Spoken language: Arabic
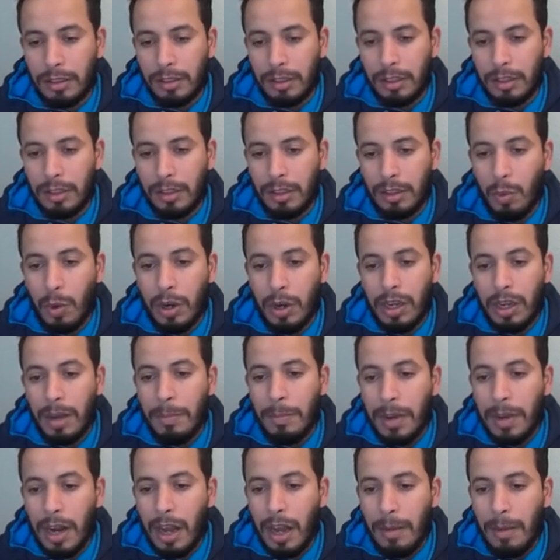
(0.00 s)
آه،
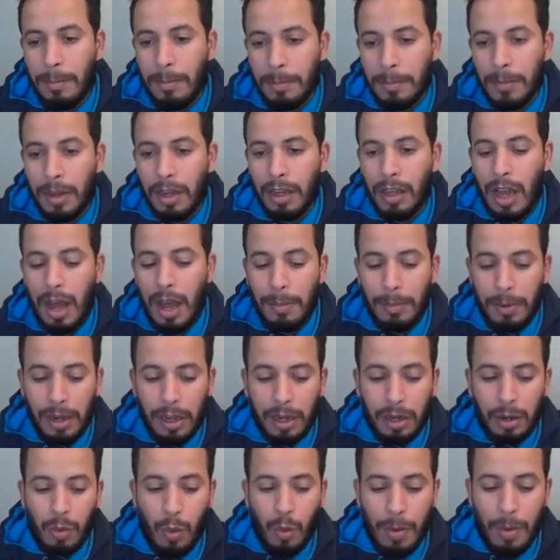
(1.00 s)
وكم رقم قبلك